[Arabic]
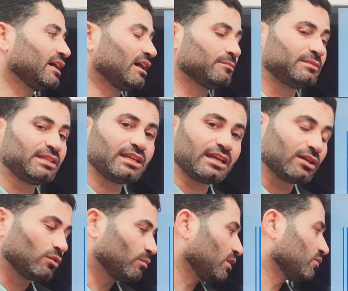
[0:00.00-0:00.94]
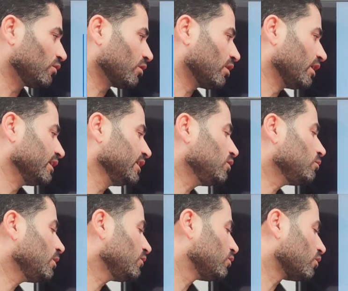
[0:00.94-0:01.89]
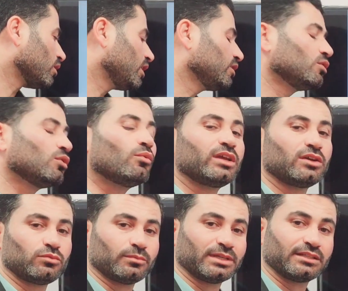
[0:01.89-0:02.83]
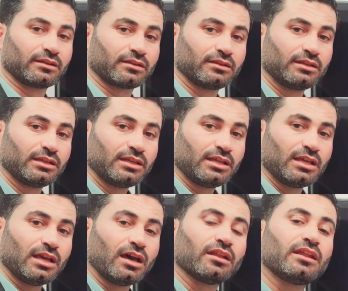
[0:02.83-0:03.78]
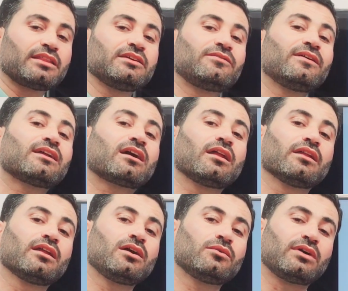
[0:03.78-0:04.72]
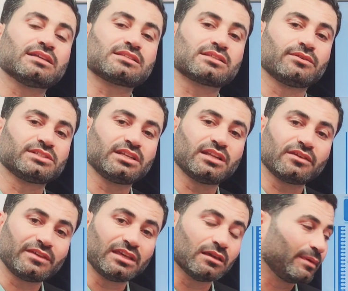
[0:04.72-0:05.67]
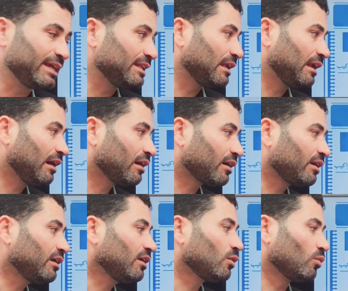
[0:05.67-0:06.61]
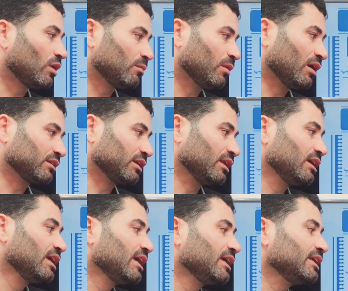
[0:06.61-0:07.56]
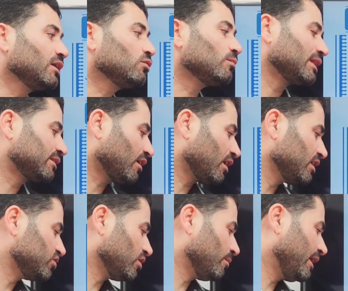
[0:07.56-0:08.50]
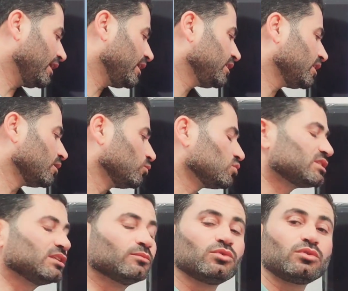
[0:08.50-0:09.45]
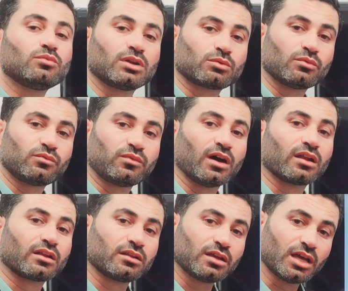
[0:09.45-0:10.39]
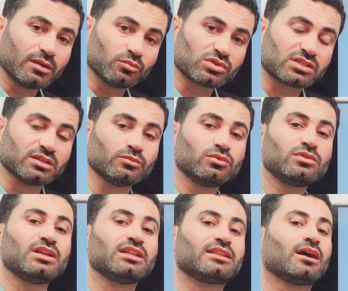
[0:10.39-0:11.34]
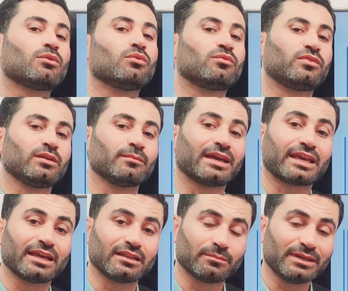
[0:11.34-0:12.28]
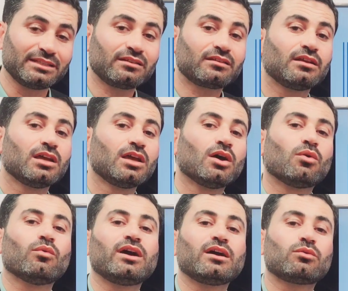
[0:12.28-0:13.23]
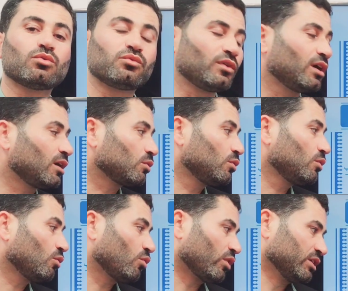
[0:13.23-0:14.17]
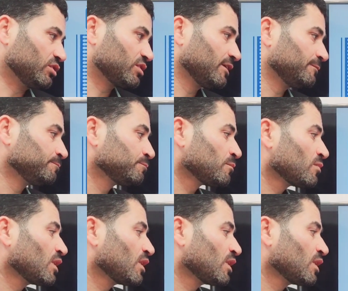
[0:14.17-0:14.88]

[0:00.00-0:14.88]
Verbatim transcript: على عبدنا يوم الفرقان يوم الفرقان اللي هو يوم بدر الذي فرق الله عز وجل فيه بين الحق والباطل يوم التقى الجمعان المسلمون والكفار المسلمون التقوا في مكان بدر وكفار قريش